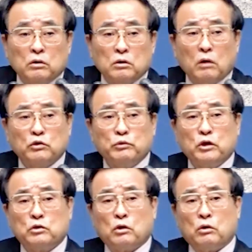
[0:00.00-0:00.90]

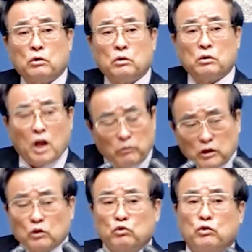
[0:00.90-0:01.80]
삼십일 절.
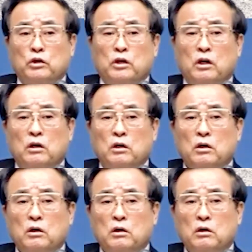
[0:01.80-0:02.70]
날마다 죽어 이래.
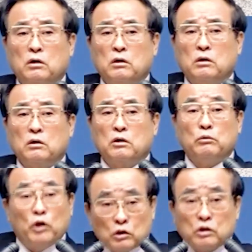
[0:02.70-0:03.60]
그
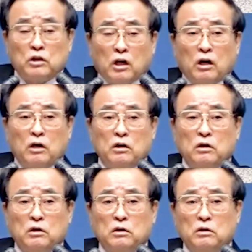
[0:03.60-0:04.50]
뭔 뜻이냐?
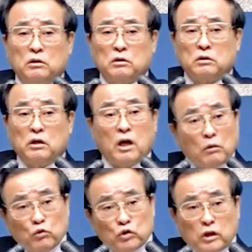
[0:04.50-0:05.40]

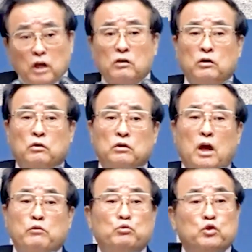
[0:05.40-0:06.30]
내가 문제라는 거요.
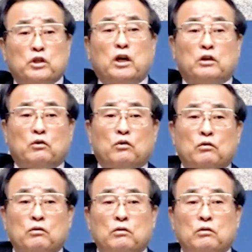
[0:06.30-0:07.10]
남이 문제가 아니고.